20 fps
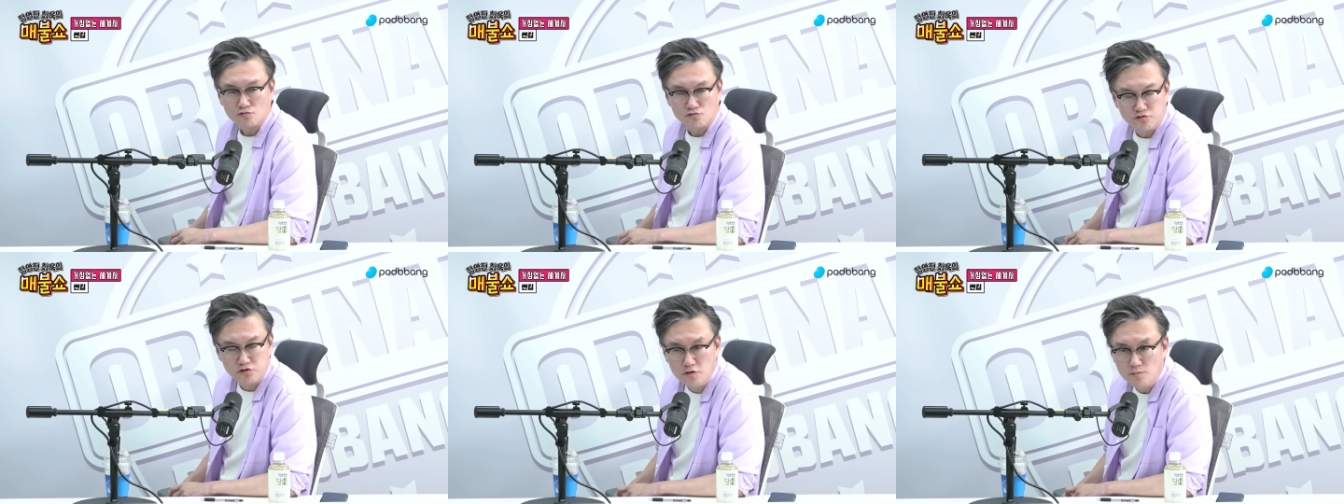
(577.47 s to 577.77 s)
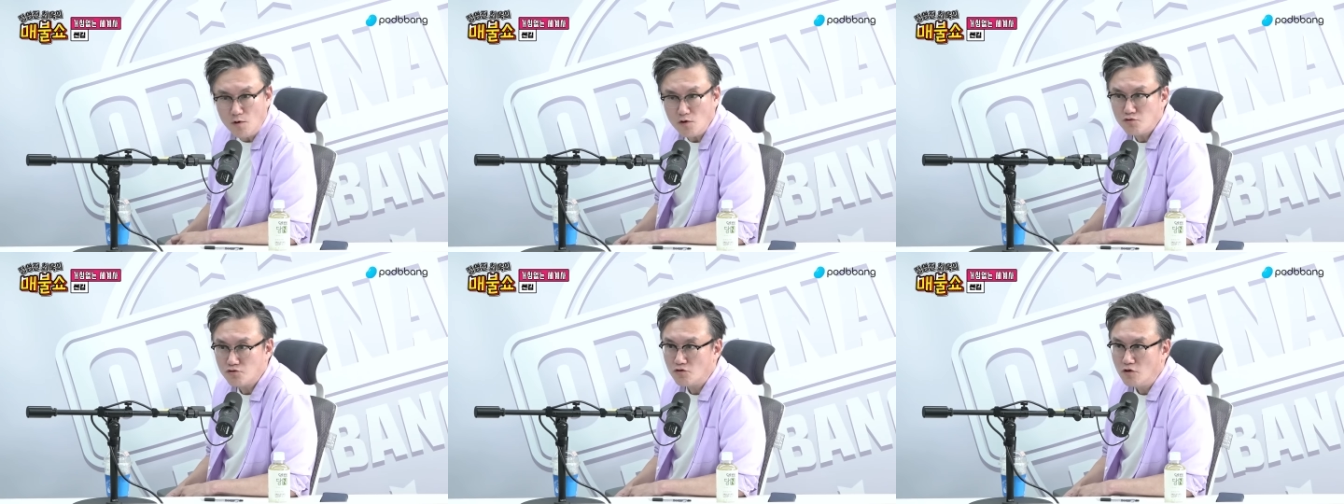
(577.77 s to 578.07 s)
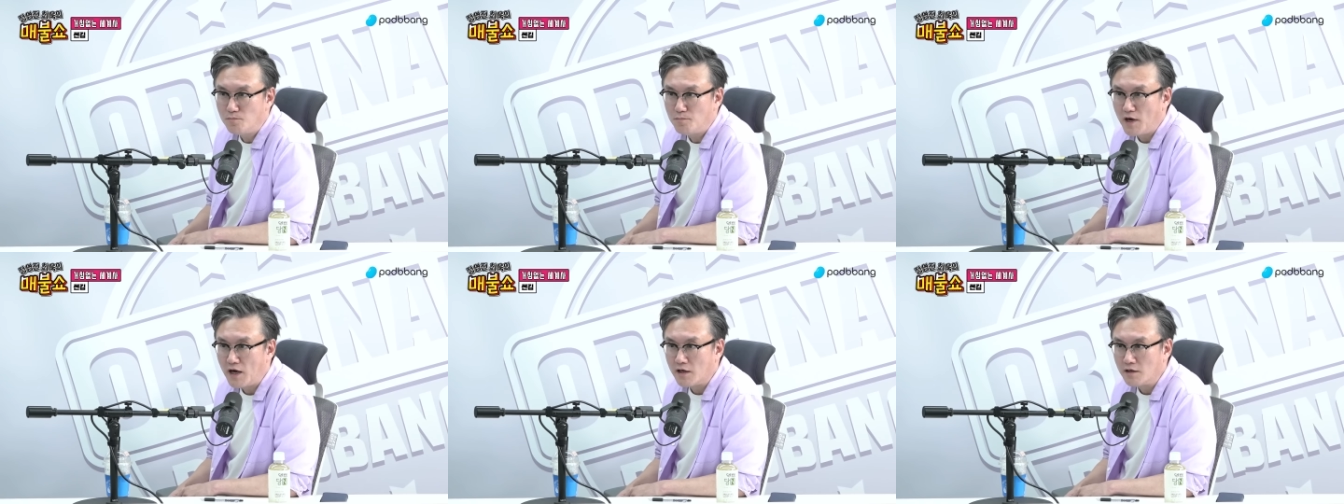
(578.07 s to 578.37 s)
굶어
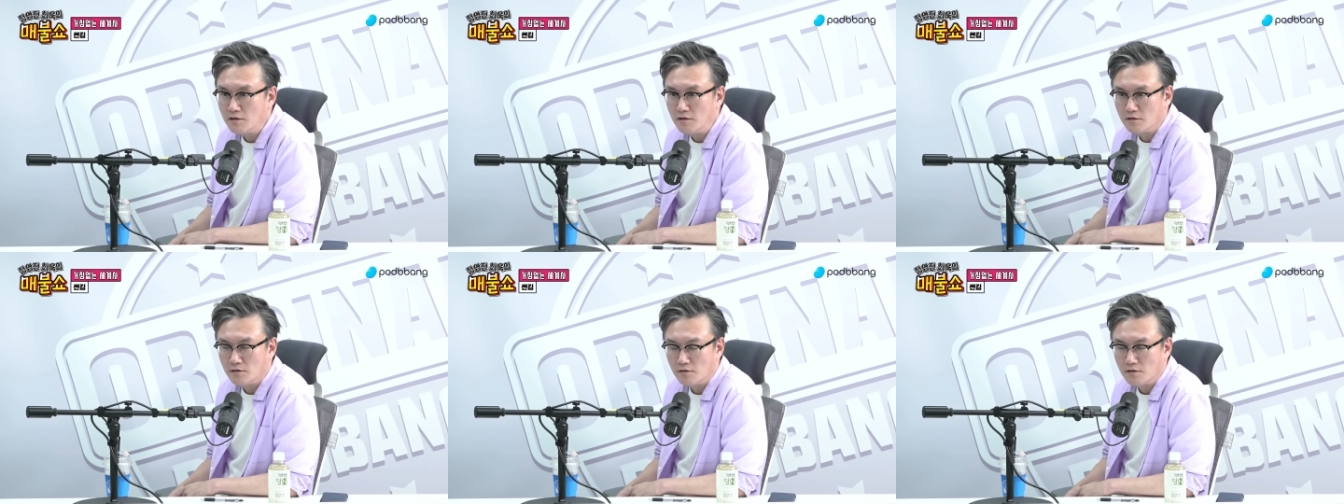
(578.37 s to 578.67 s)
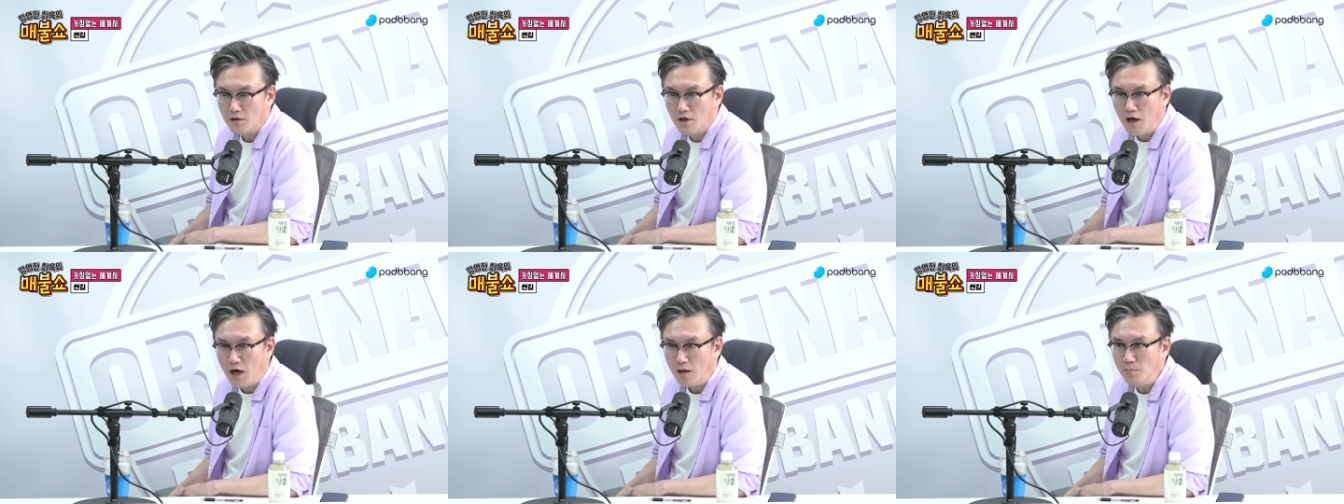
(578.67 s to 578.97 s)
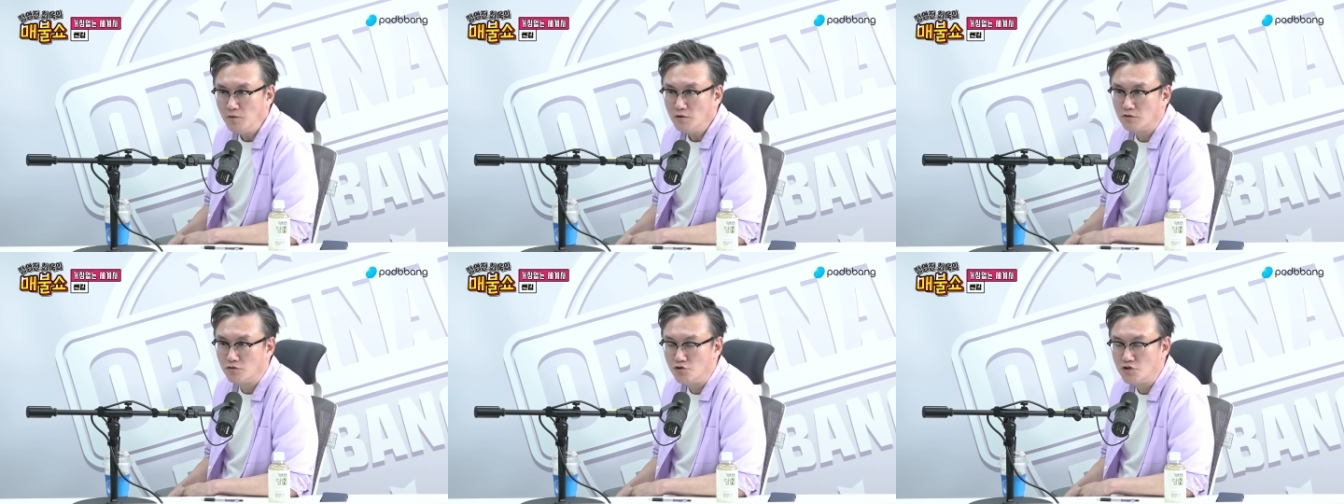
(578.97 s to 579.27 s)
죽을 바에는 음.
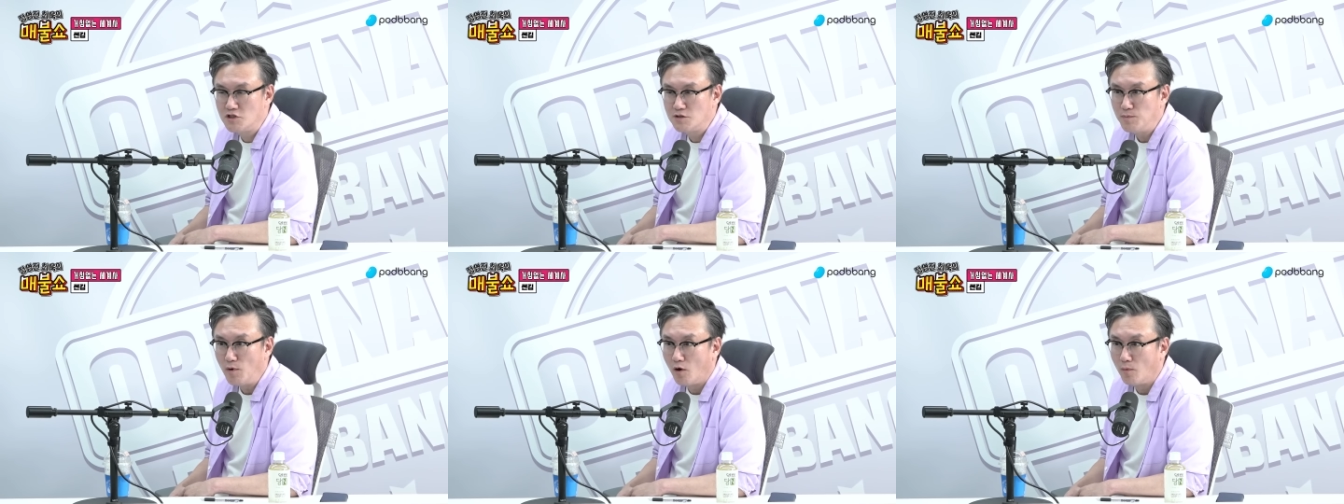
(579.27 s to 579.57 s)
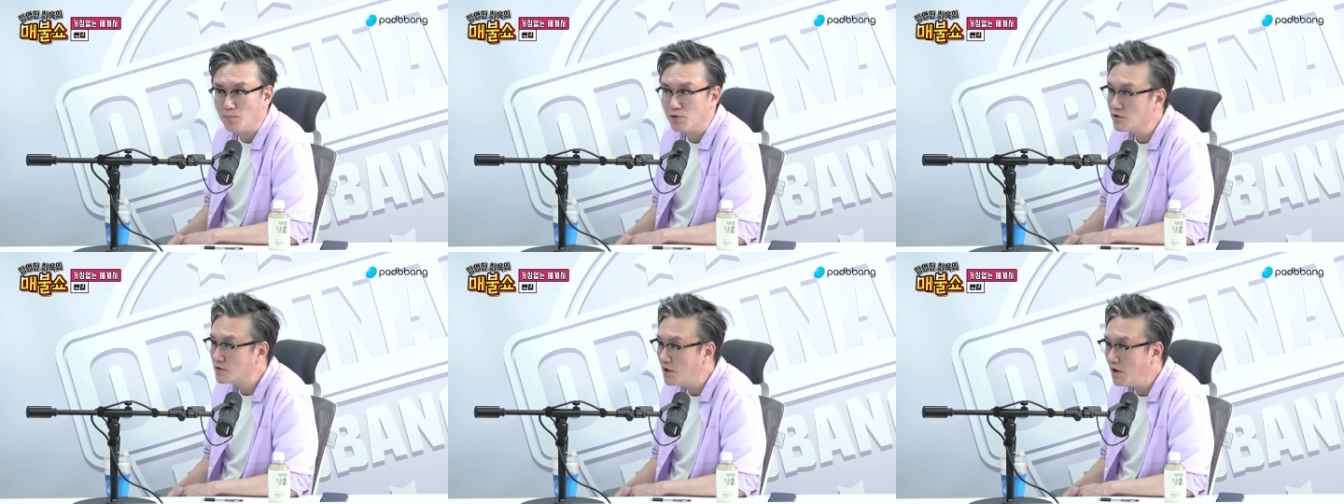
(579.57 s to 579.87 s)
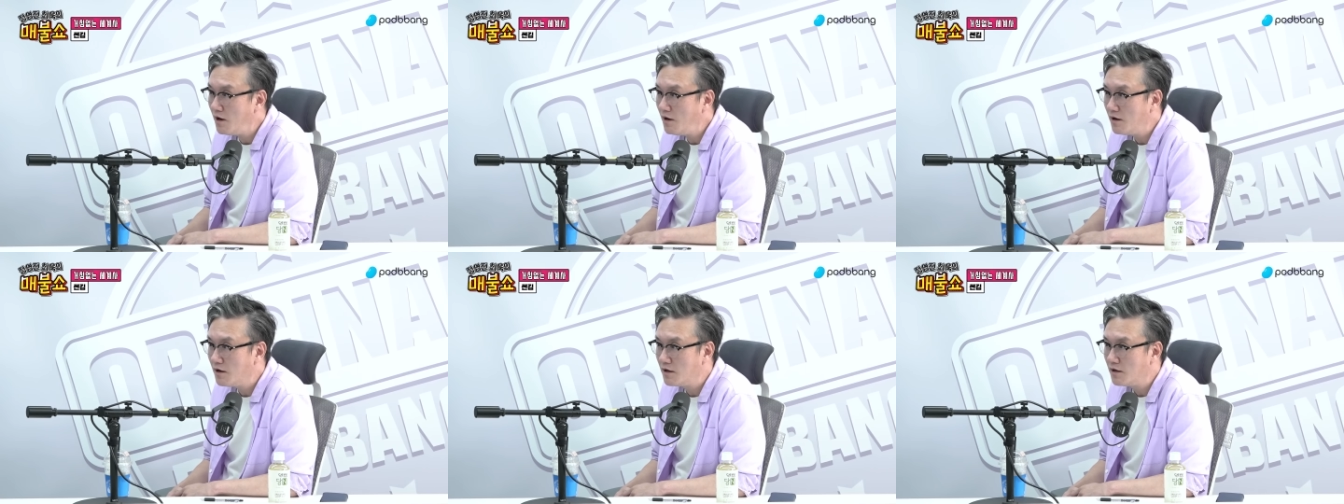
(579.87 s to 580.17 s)
한번 뒤집어
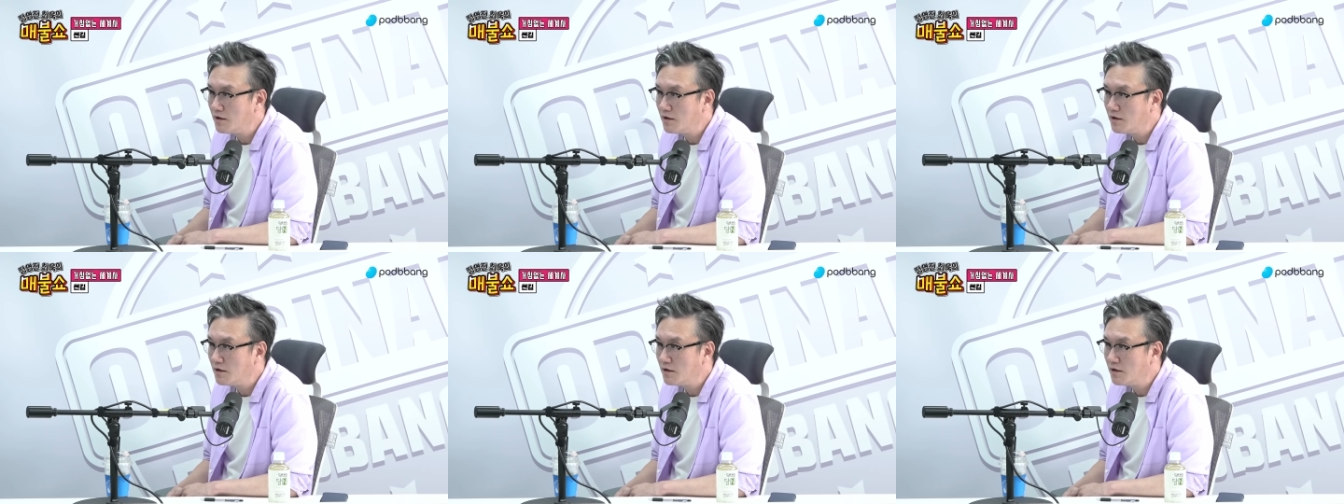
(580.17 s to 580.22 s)
엎을까?